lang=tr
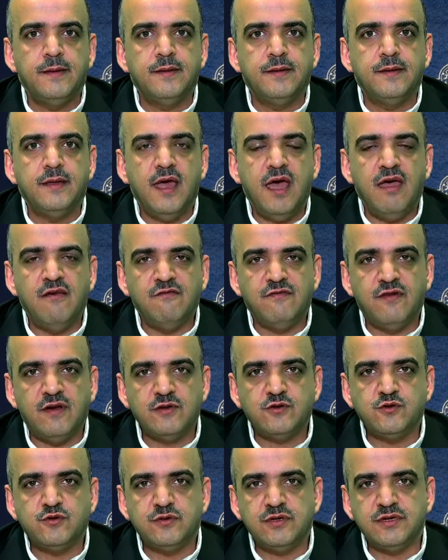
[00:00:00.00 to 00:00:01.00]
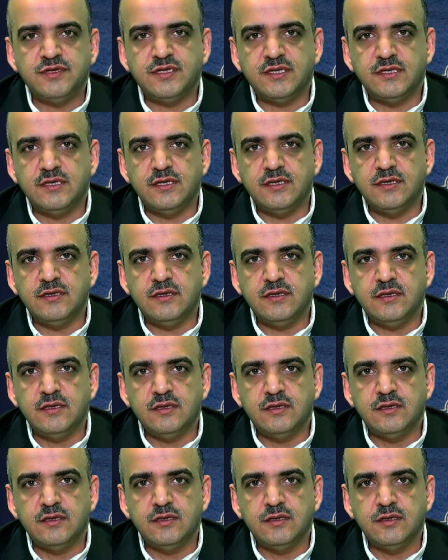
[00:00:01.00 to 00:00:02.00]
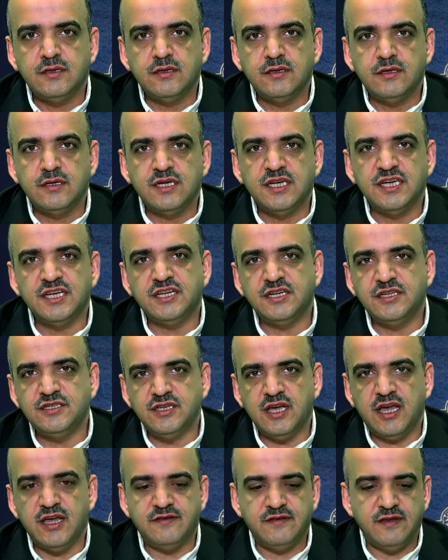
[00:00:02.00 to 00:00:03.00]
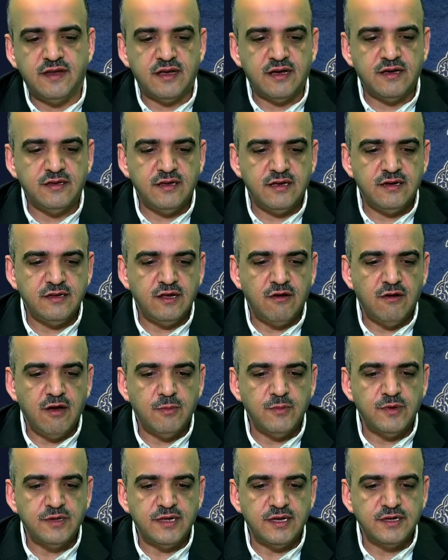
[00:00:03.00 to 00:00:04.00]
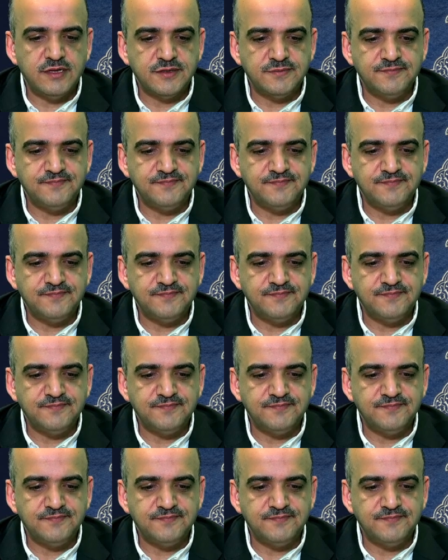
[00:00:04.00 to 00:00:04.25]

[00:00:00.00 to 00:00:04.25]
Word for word: Enfal suresinin 40. ayetine kadar devam eder.